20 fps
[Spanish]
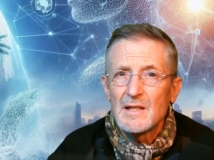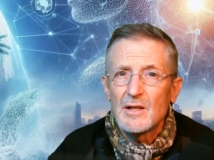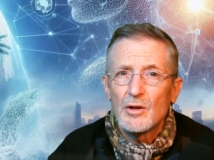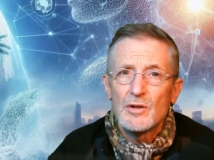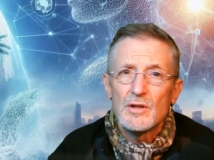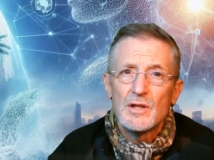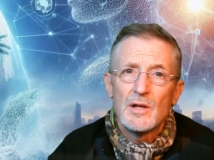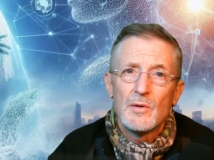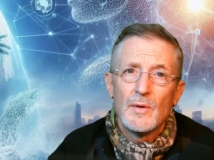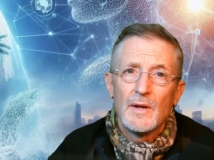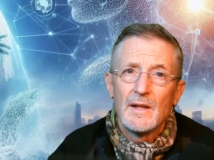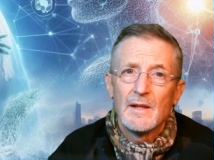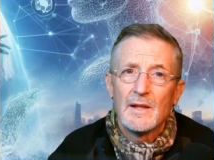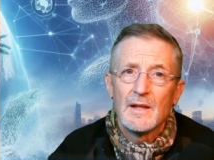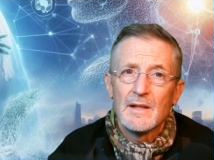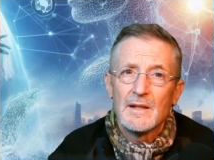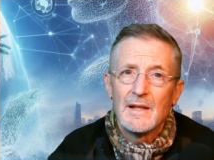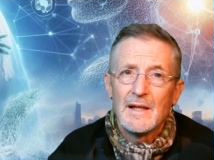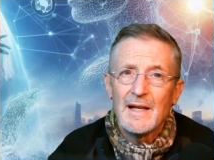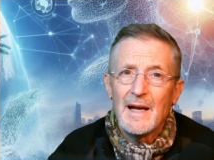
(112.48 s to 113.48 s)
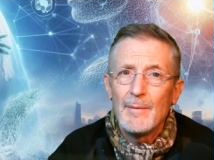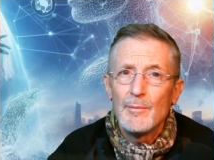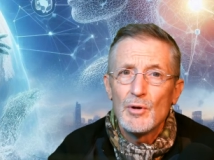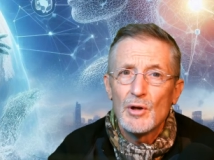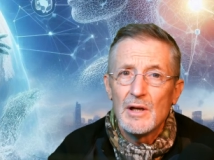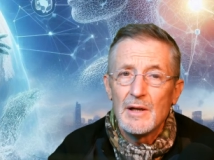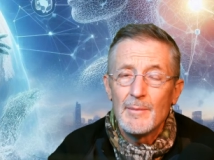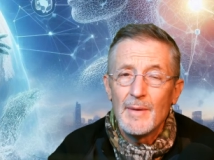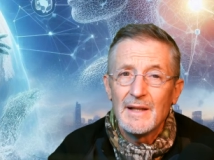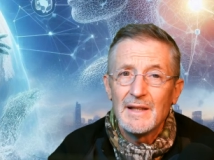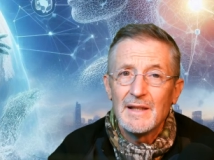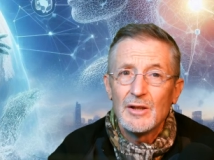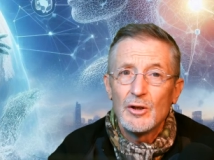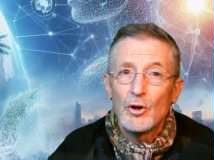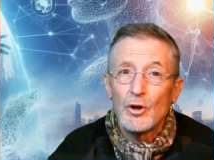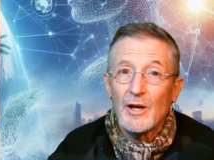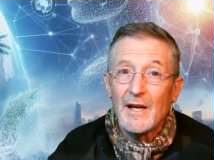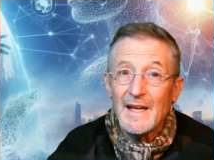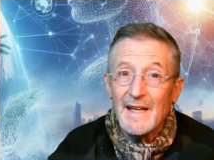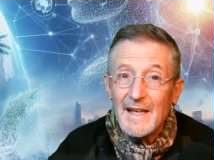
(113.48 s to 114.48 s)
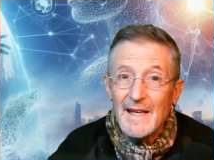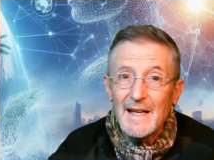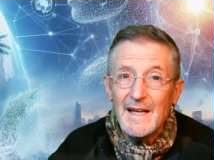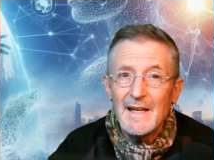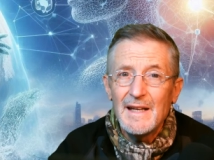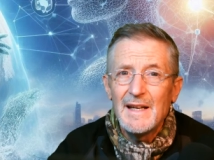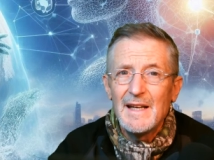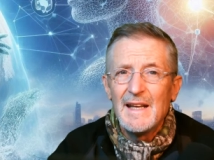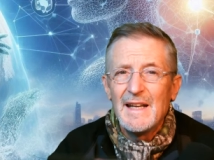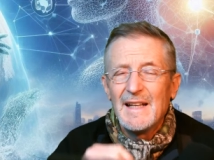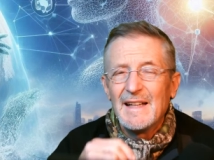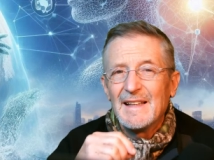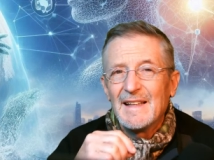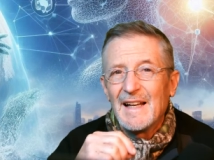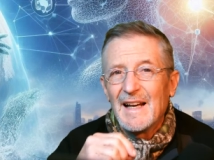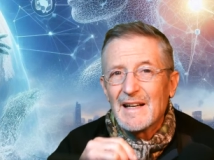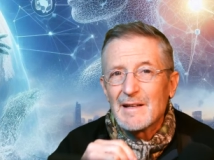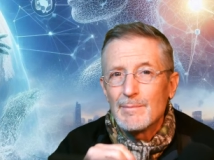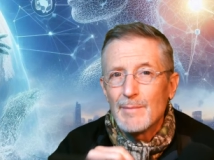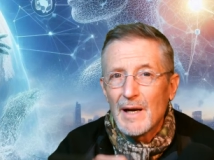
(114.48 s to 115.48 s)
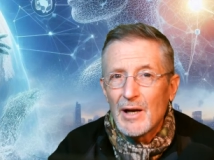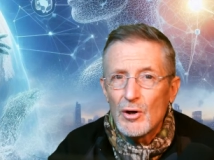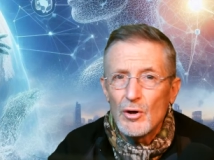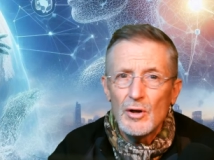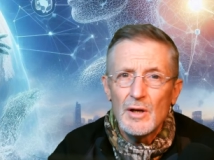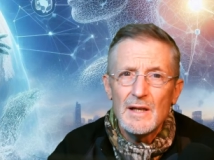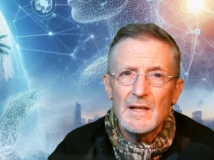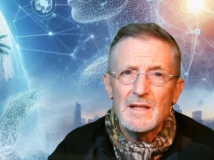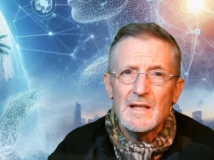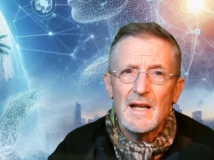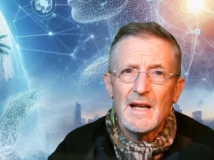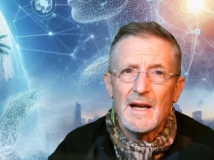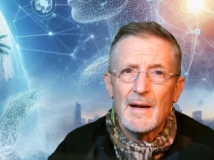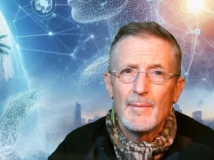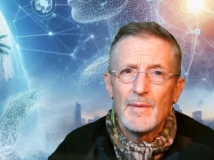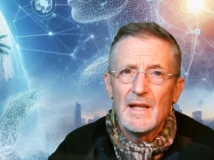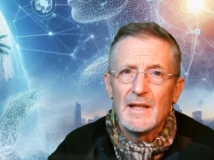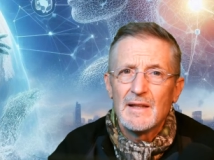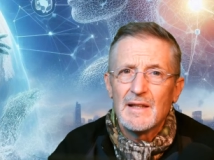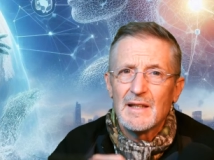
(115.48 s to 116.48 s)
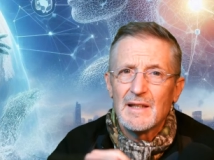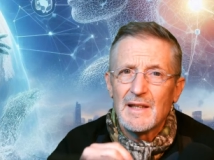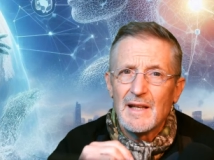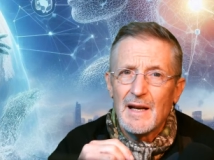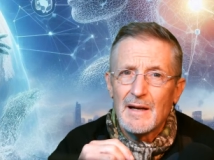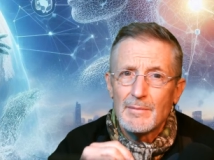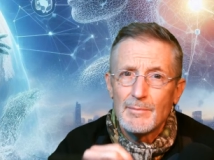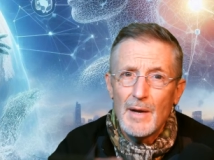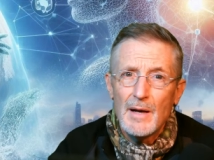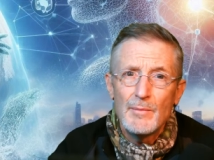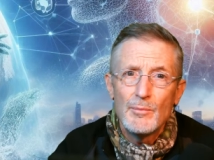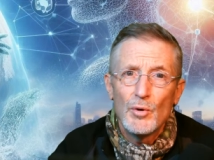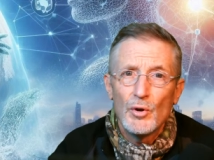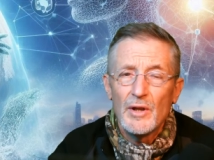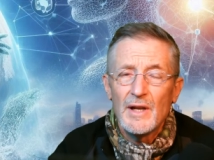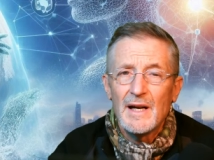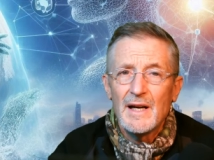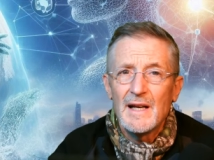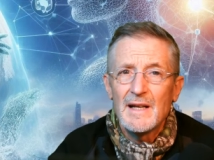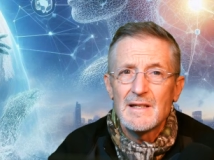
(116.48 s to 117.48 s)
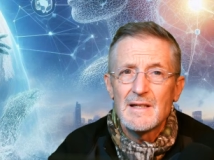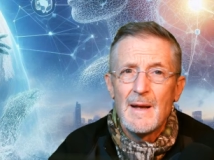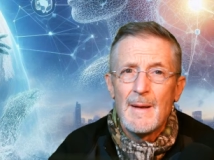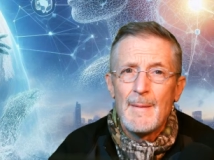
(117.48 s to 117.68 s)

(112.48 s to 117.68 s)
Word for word: y consecuencias del cambio climático requiere de las mejores herramientas, de las más modernas,